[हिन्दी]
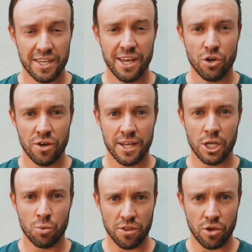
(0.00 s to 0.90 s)
और इस
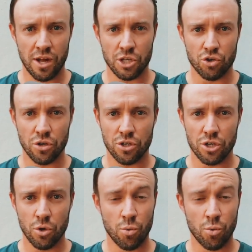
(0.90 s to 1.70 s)
वीडियो को लाइक और शेयर करना